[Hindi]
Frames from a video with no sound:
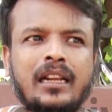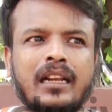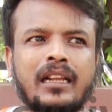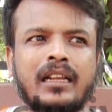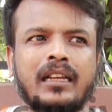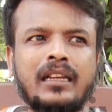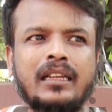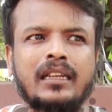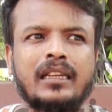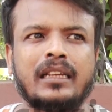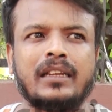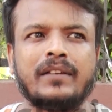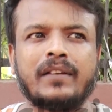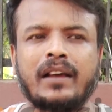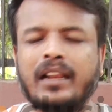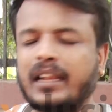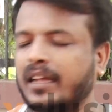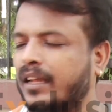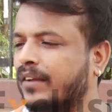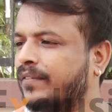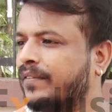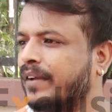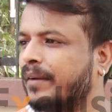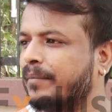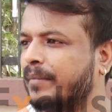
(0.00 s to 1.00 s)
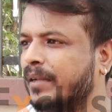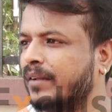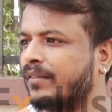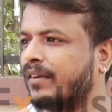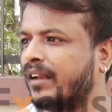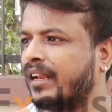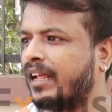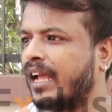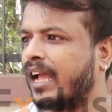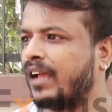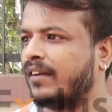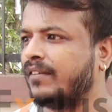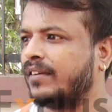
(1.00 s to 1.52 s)
लड़की वाले के फैमिली
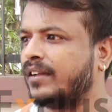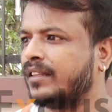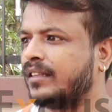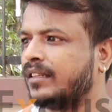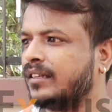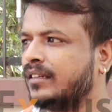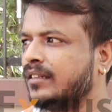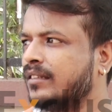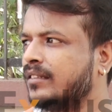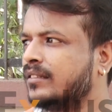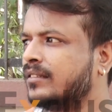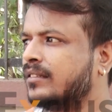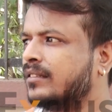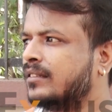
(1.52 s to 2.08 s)
वाले आए हुए थे